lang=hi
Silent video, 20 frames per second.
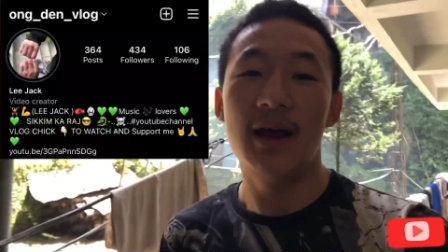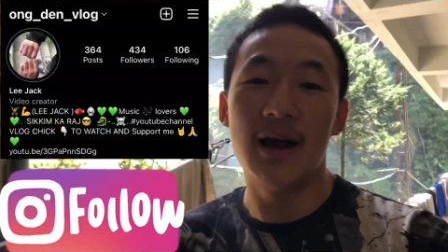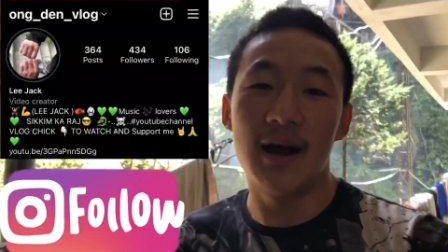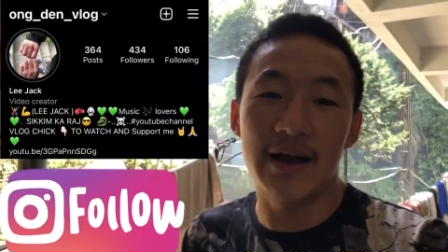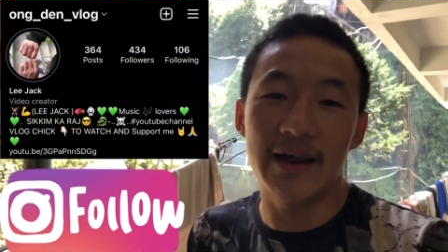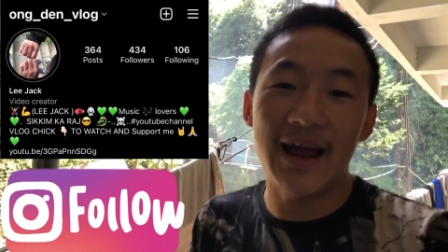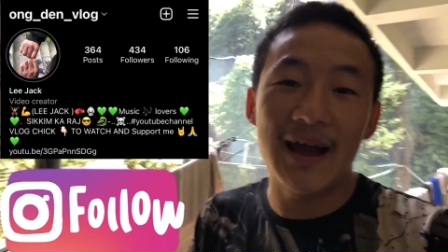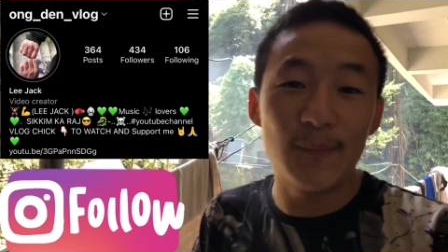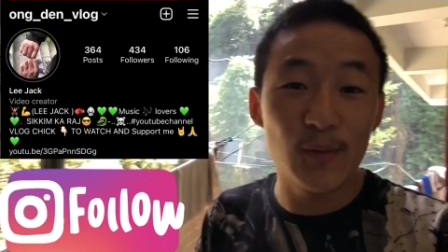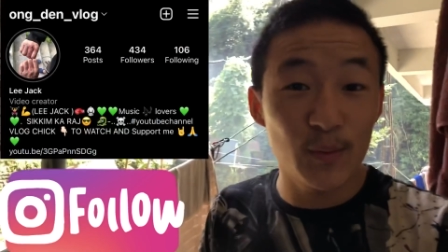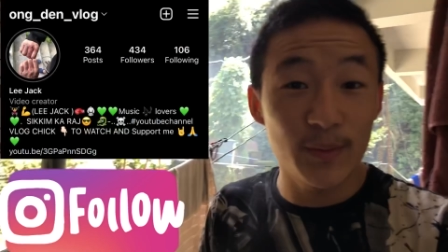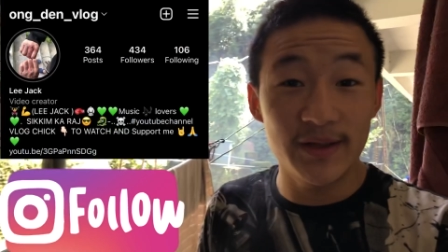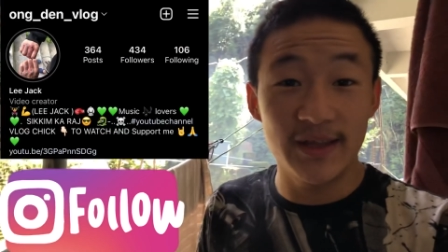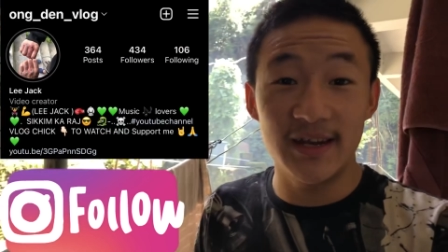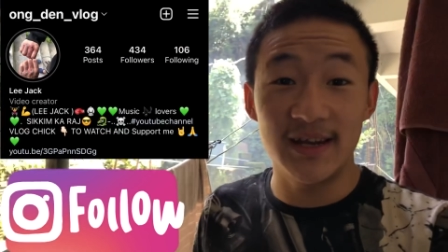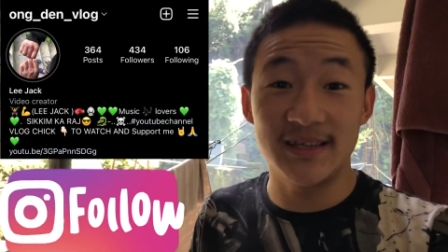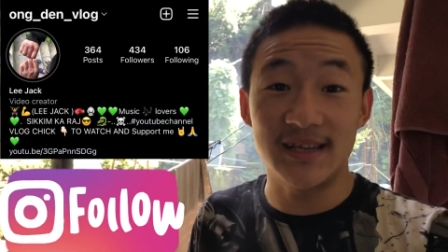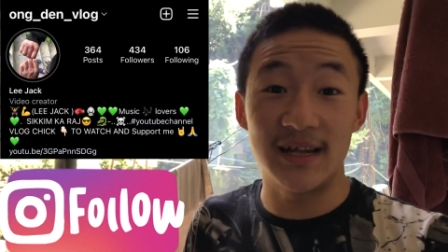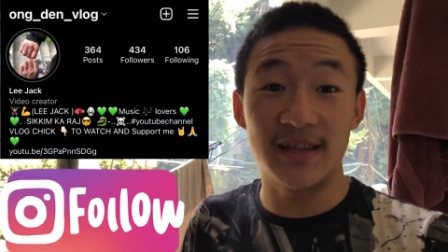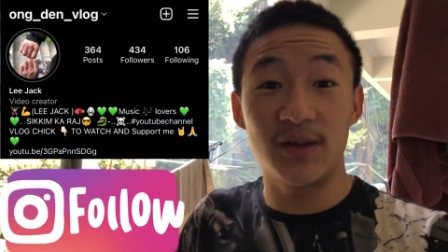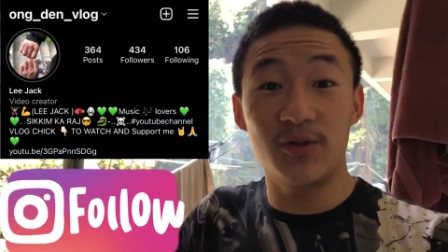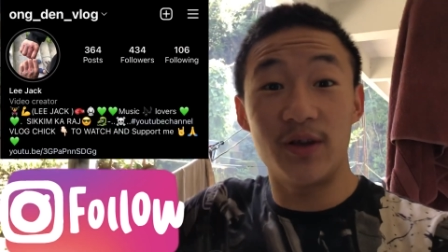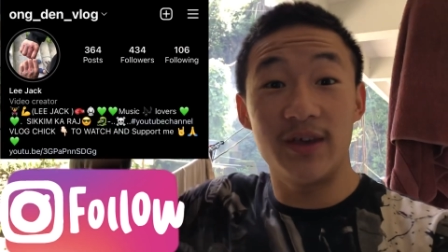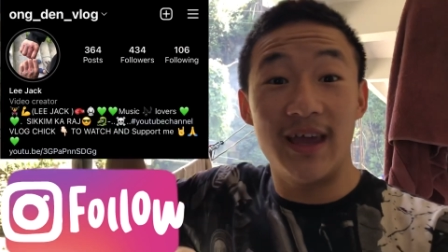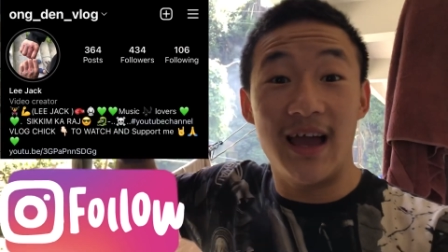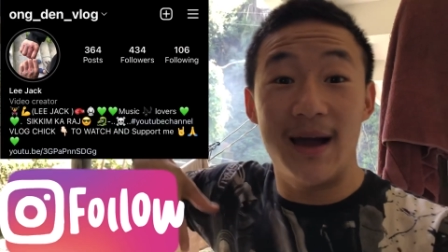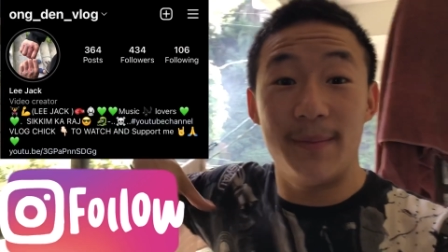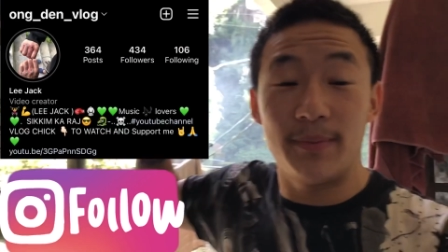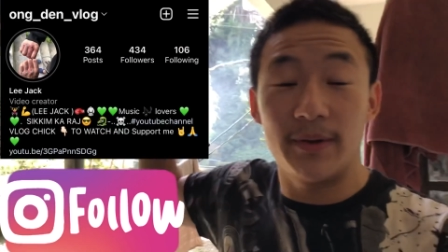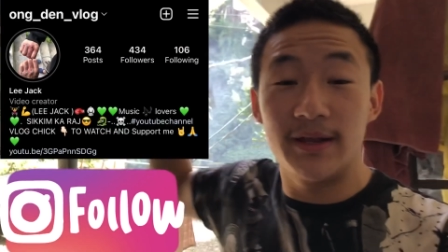अगर आप लोग भी देना चाहते हैं तो
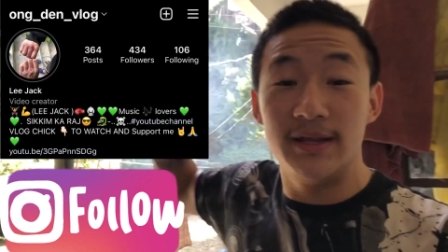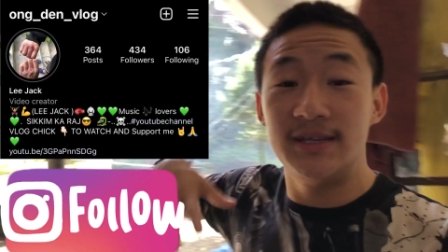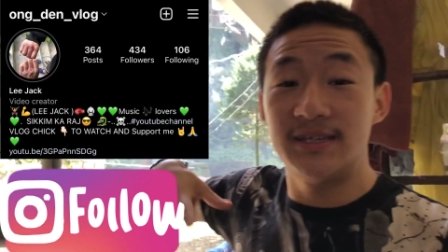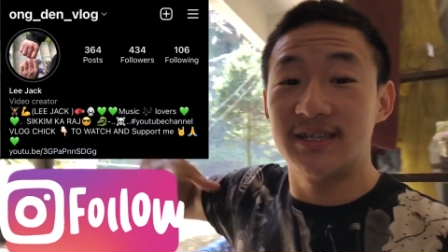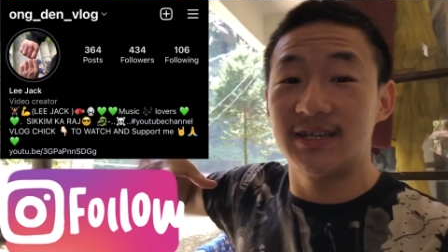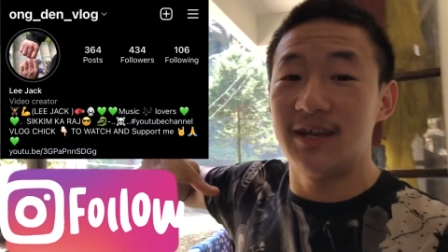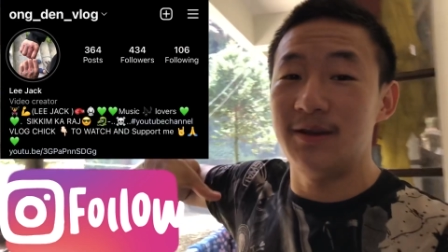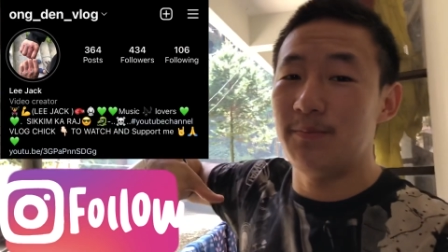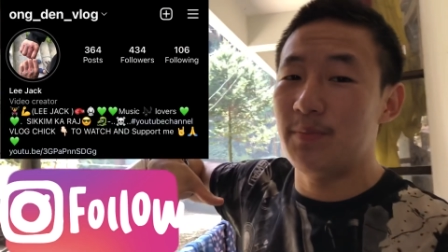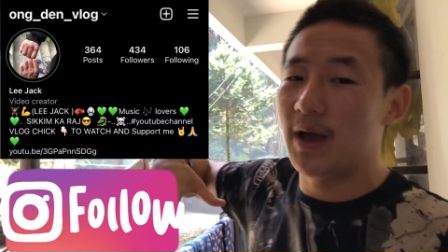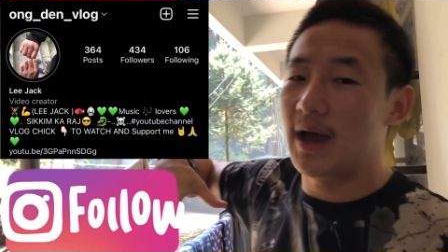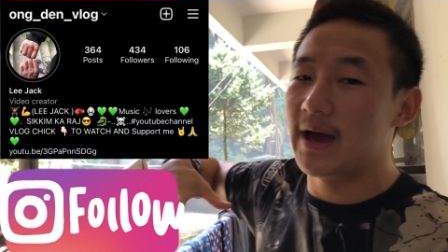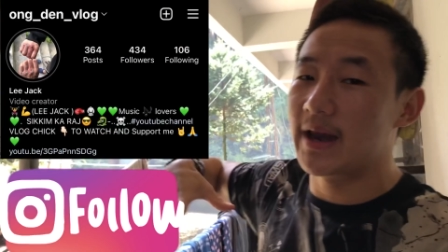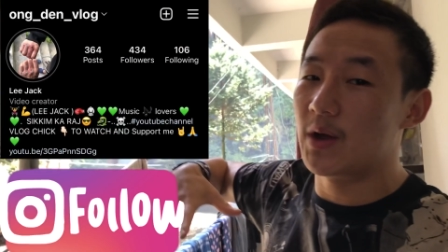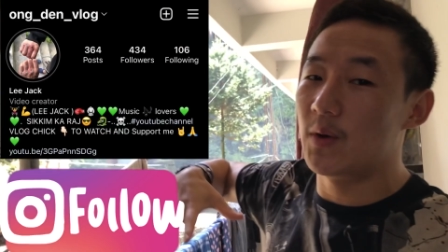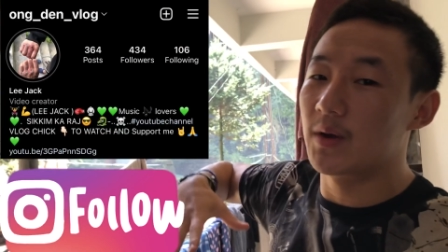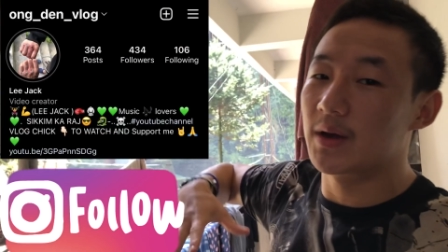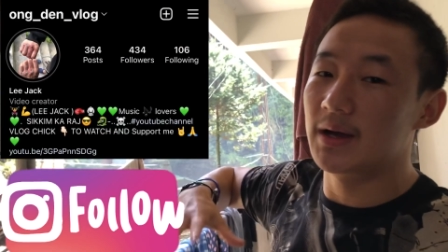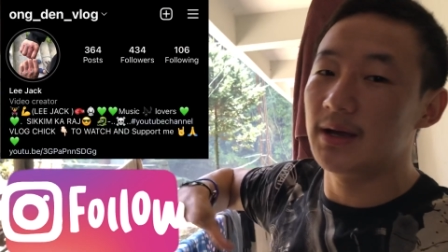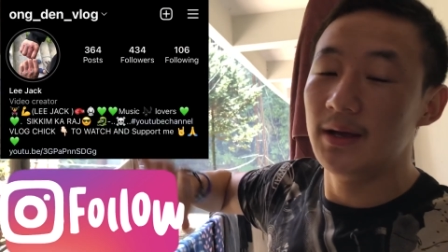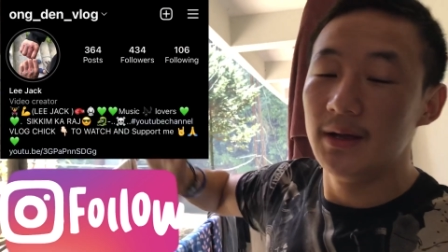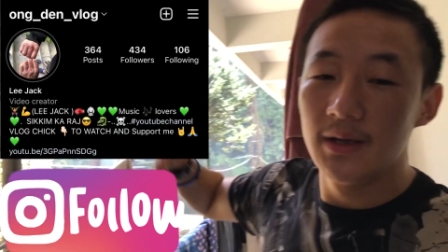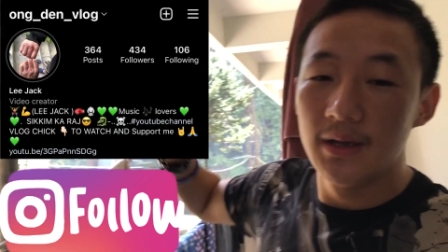यहाँ पर स्क्रीन पर आ रहा होगा